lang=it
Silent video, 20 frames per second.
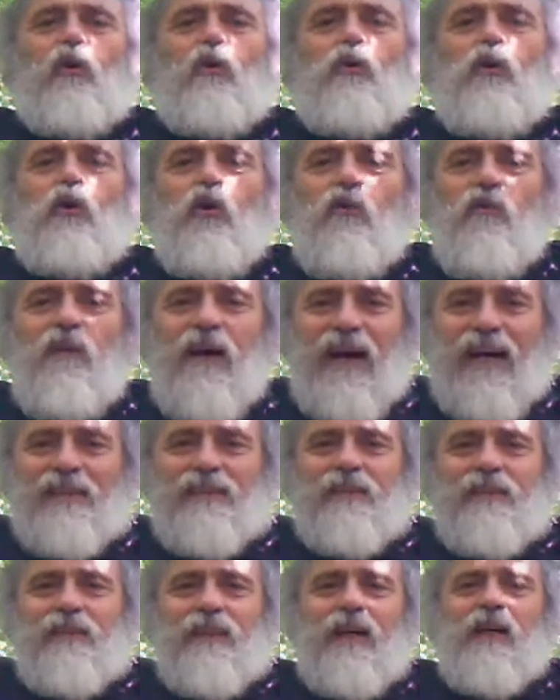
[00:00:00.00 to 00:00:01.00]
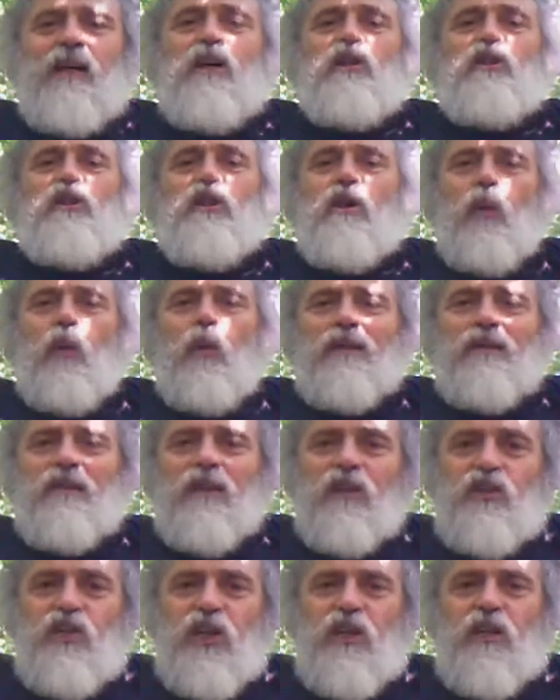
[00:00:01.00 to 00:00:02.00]
90
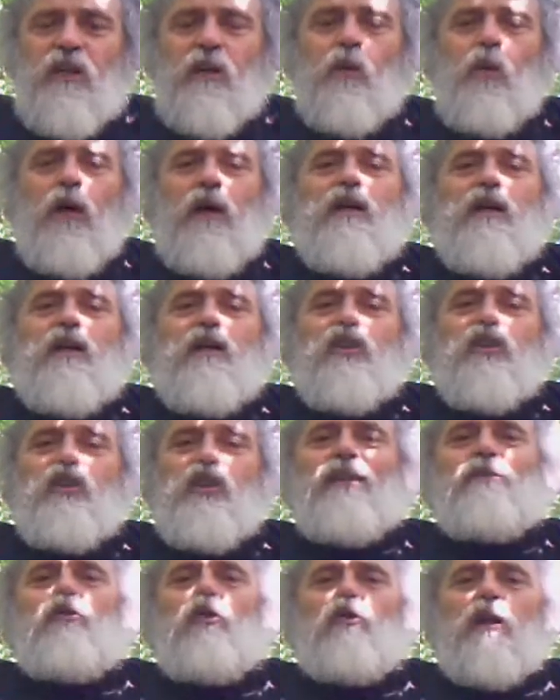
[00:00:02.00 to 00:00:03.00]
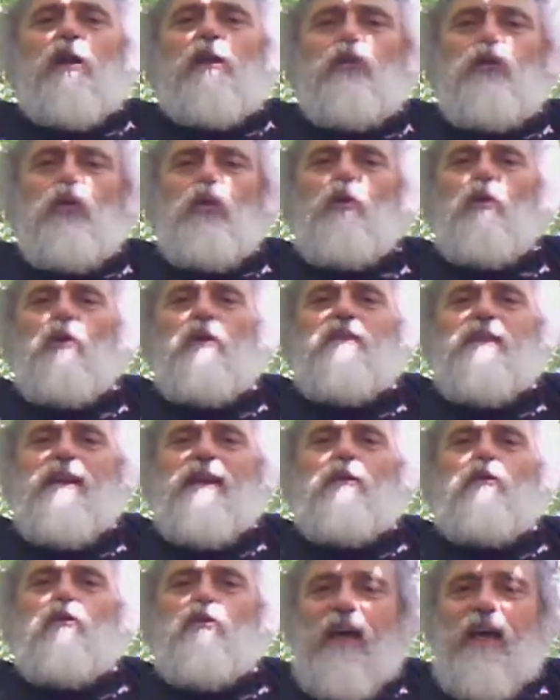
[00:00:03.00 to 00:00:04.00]
55 131 e
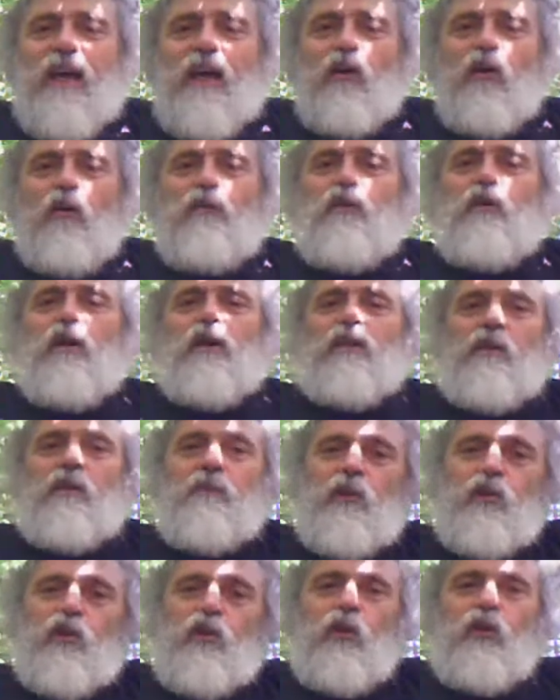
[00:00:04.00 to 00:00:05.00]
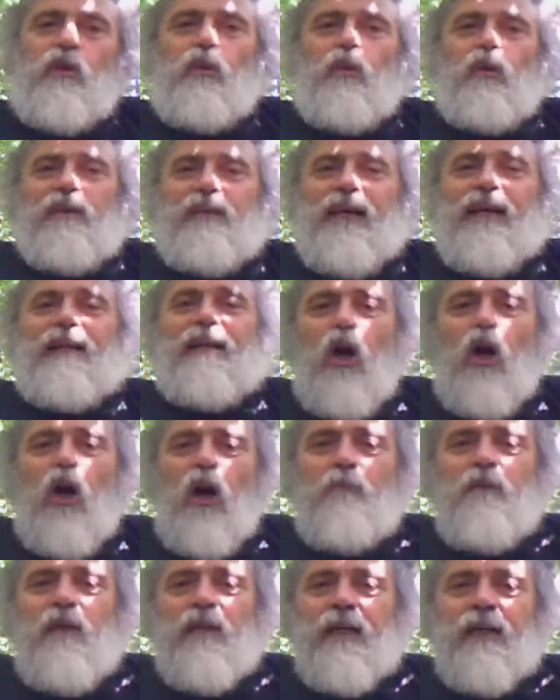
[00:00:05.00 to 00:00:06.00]
00 fino alla dimensione unitaria
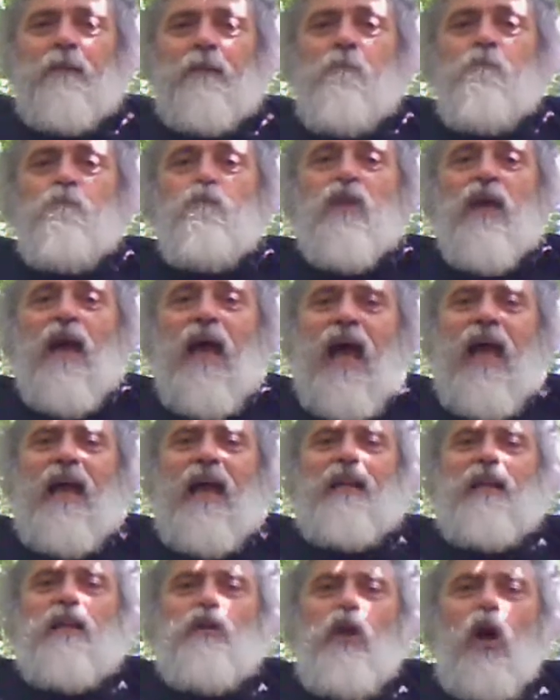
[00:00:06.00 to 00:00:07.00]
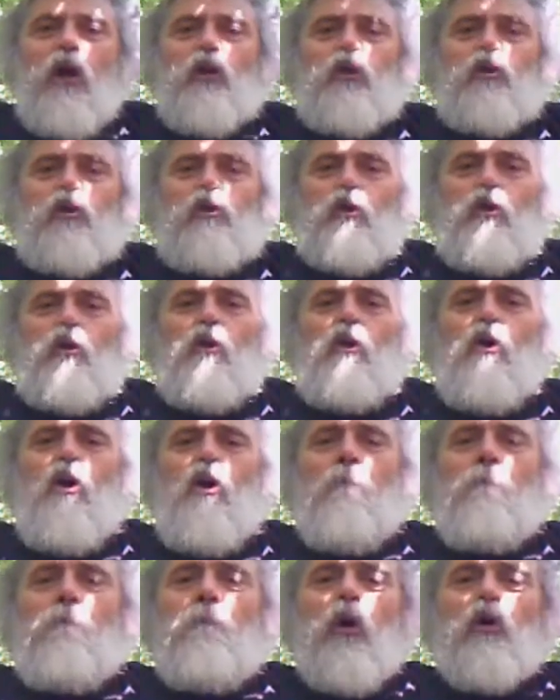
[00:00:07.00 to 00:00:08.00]
atomica è il nostro
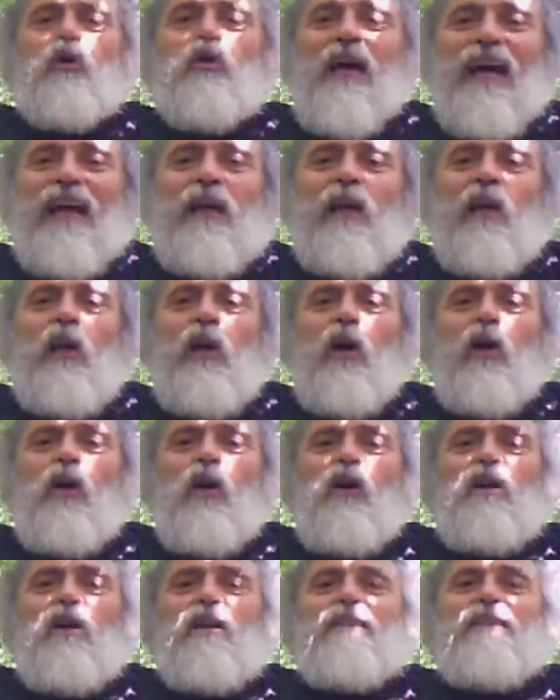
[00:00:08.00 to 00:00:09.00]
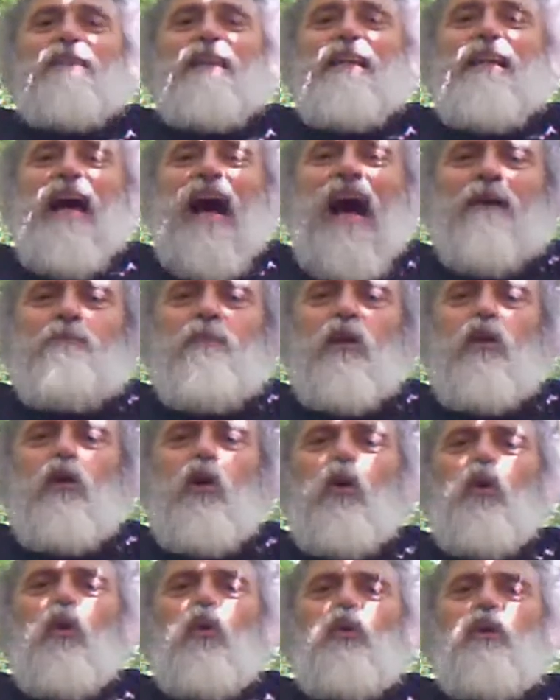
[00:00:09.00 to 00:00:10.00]
modello
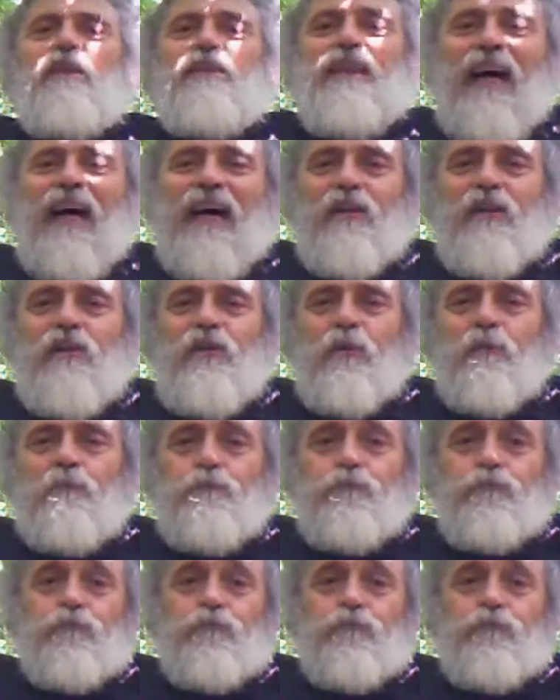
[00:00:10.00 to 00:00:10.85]
dinamico unitario